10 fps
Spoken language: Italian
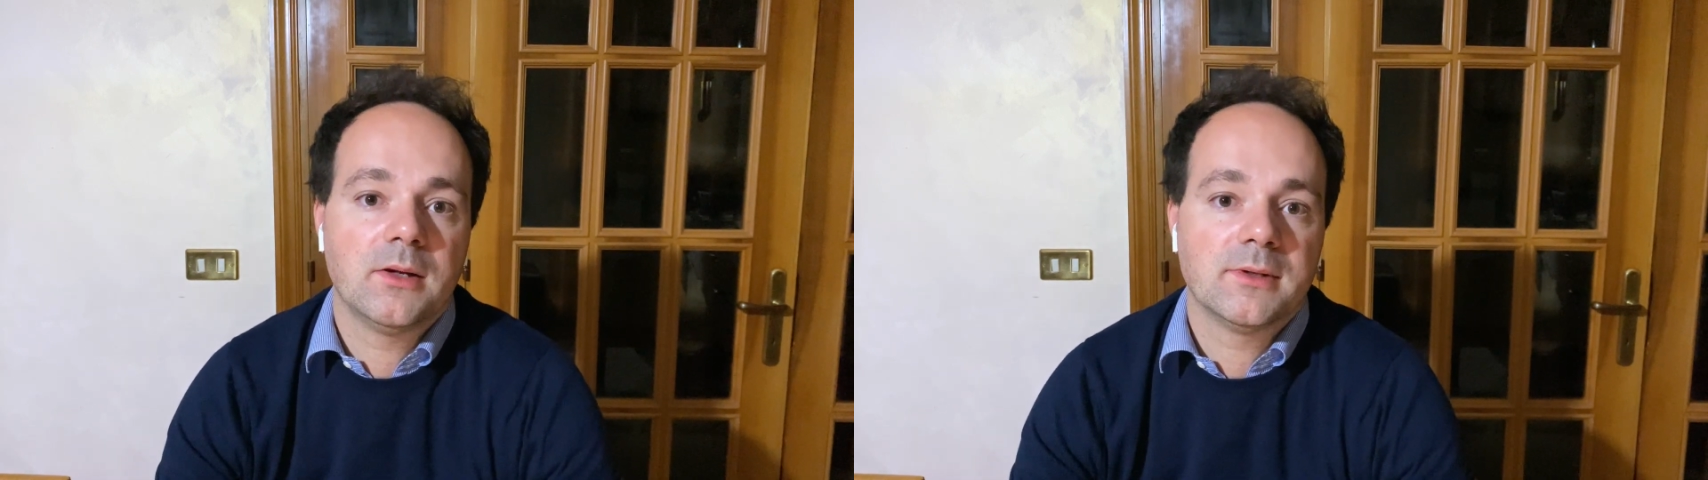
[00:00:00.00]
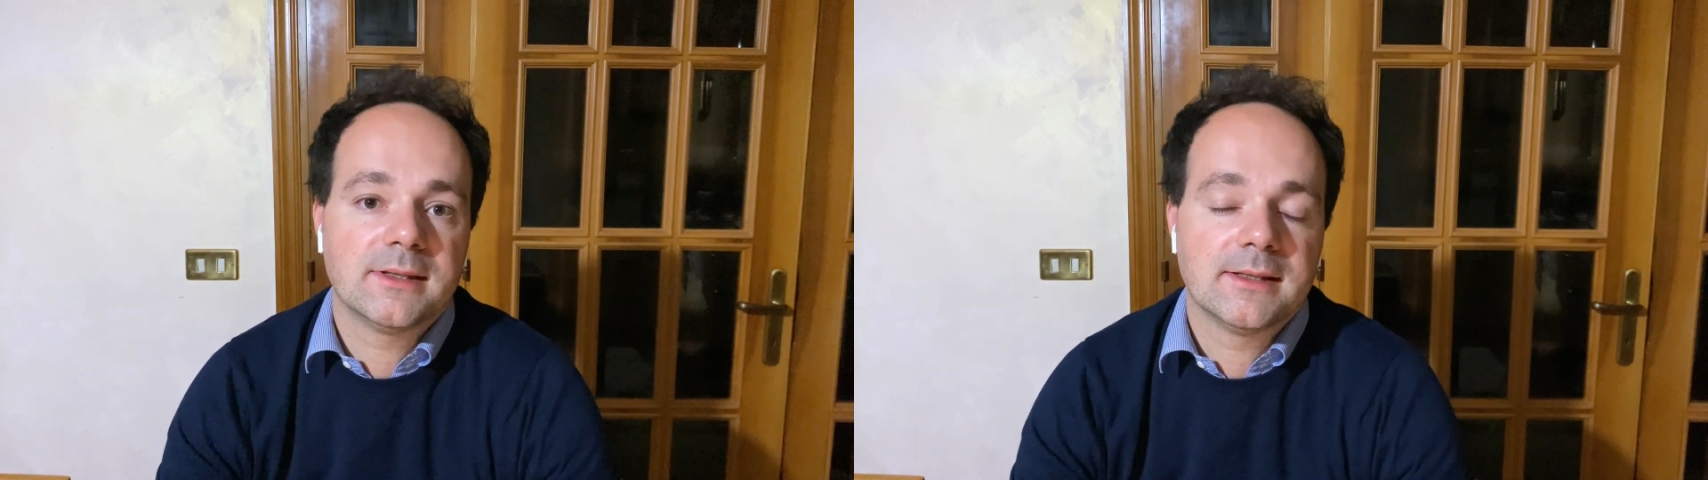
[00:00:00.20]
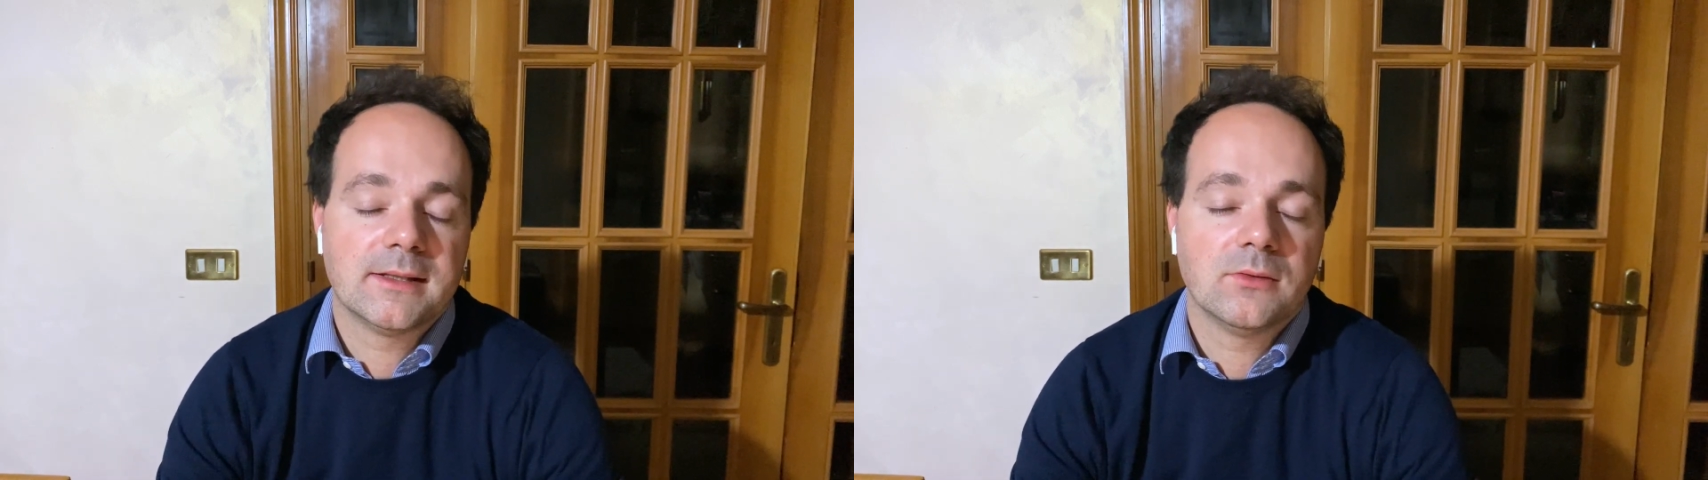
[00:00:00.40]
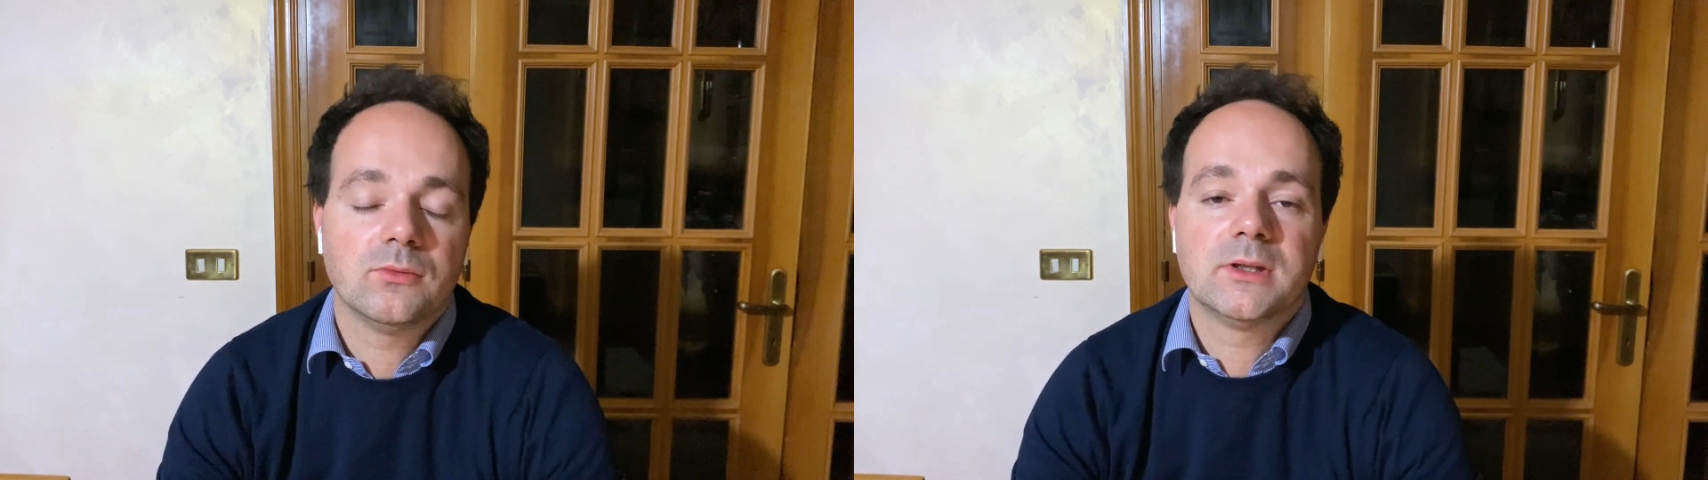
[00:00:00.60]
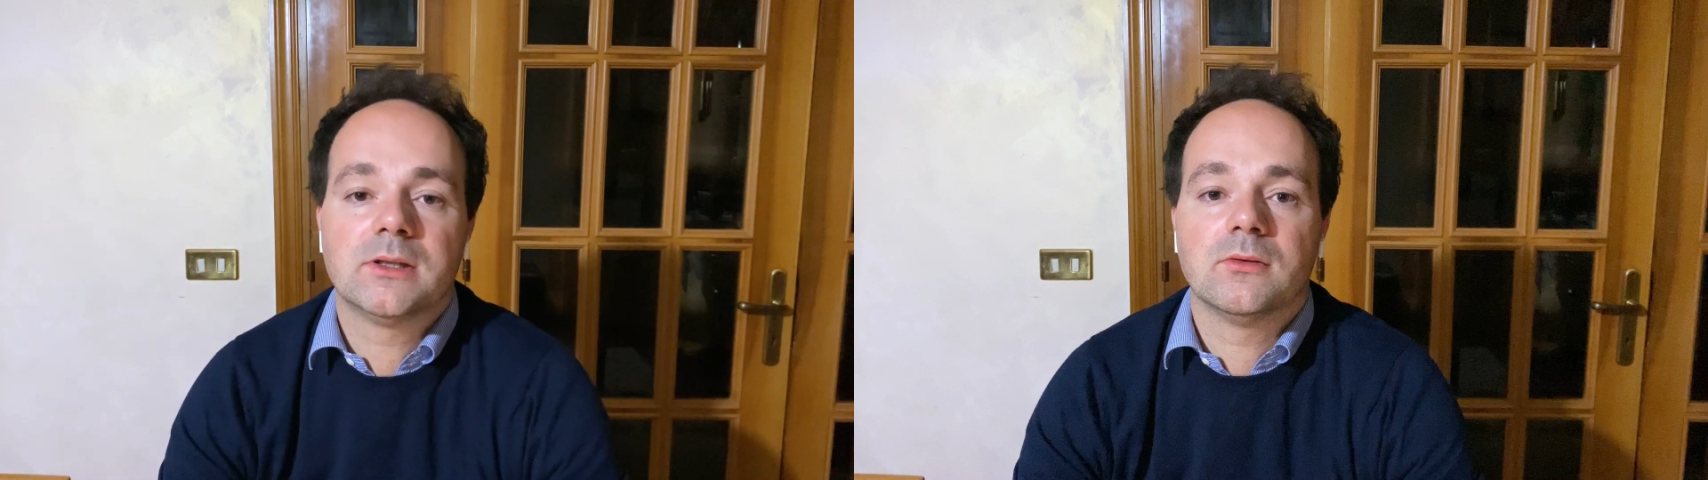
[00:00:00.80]
queste
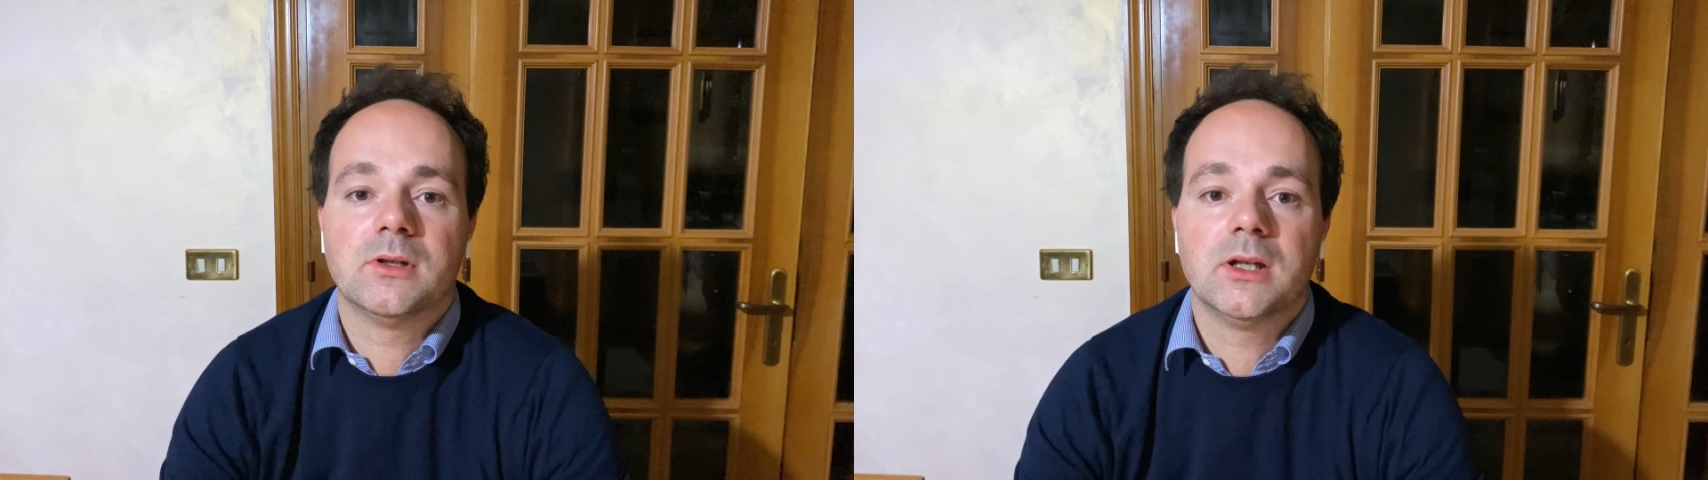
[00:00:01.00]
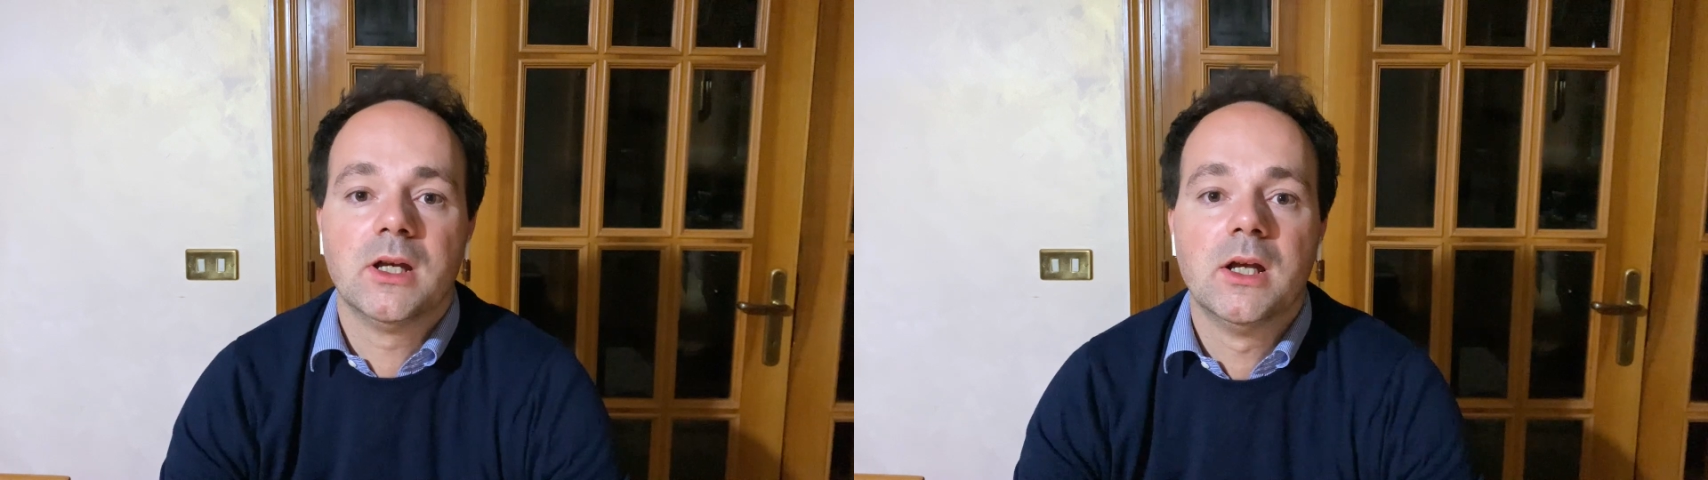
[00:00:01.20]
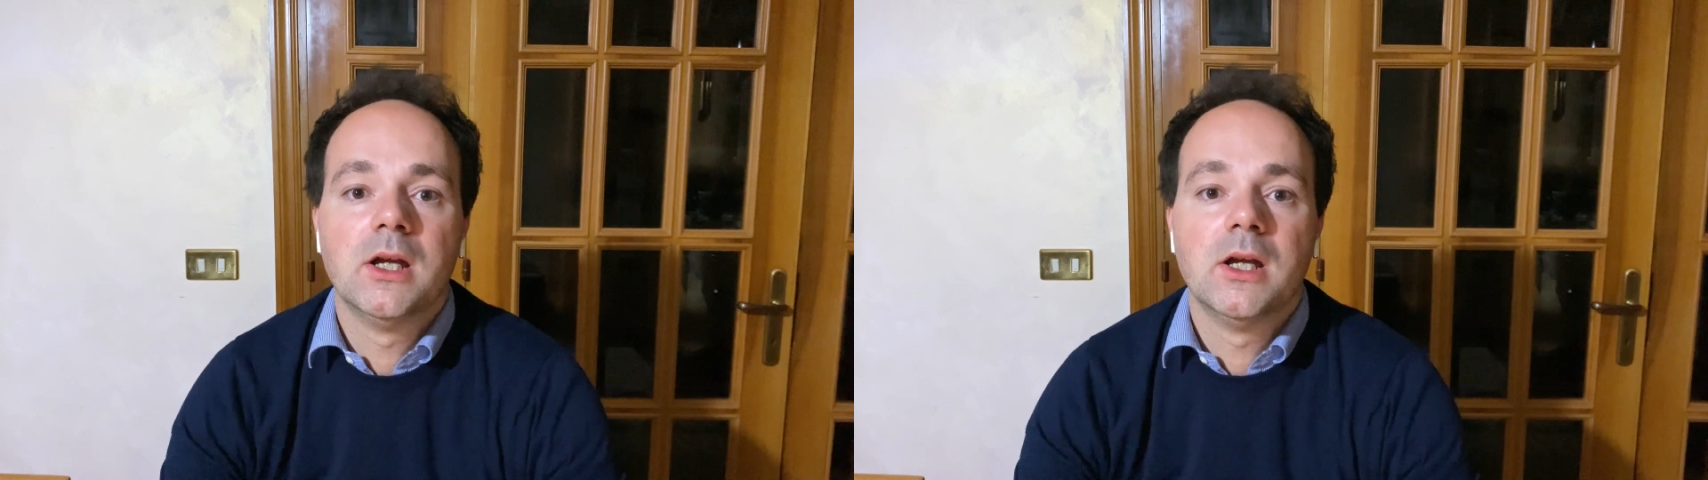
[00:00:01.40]
istituzioni,